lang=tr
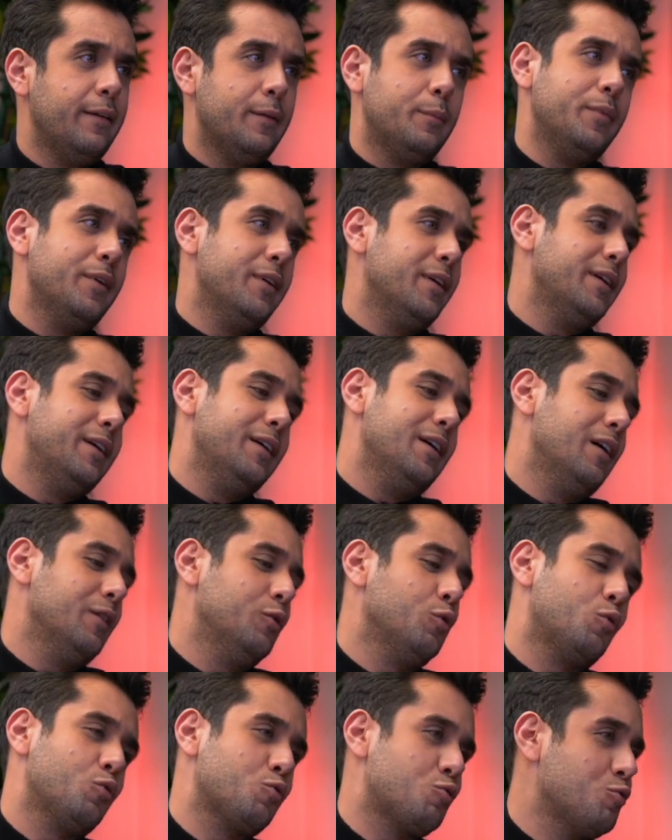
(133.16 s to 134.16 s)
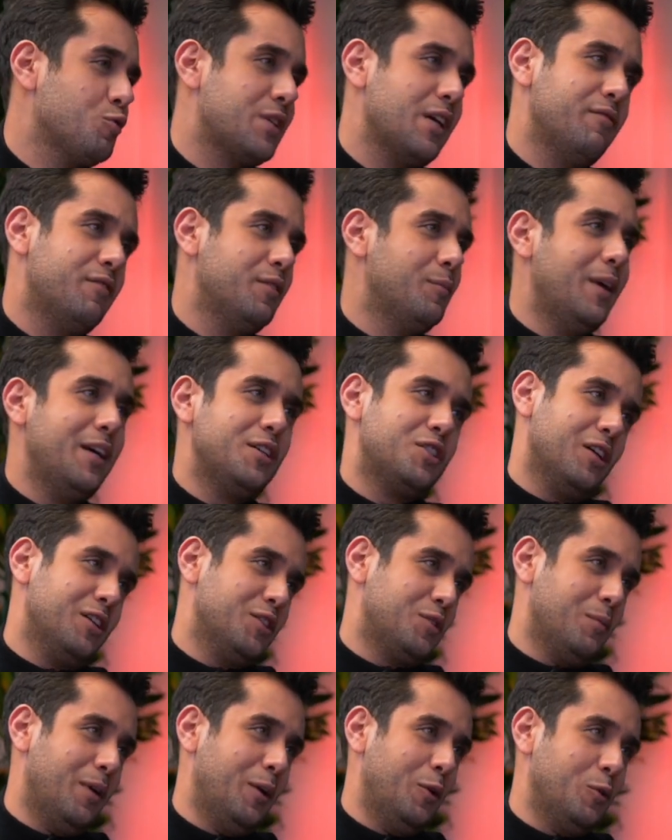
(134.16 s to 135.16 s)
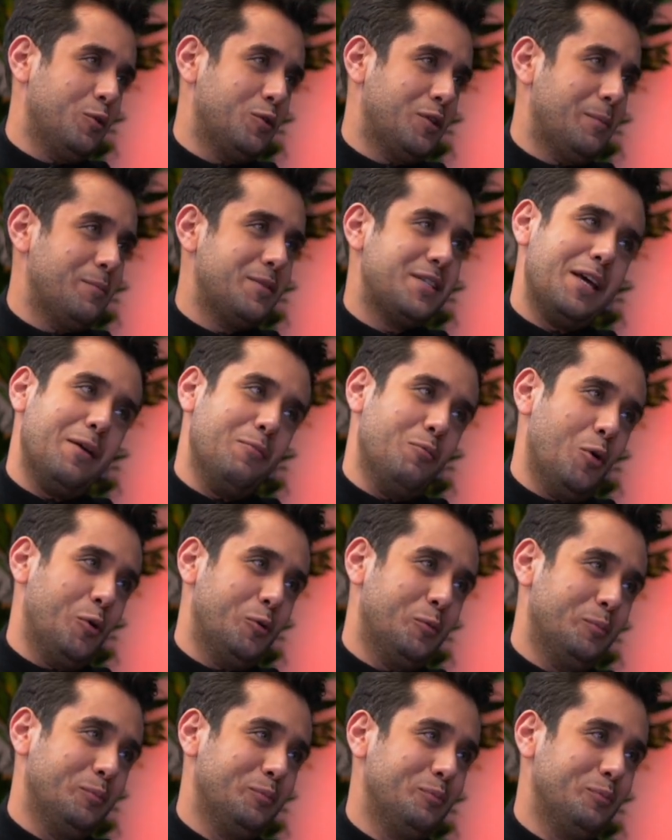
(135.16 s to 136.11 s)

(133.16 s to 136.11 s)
Evet, bana yağ dokusunu sevdirmeye çalışmayın hocam. Sevmiyorum.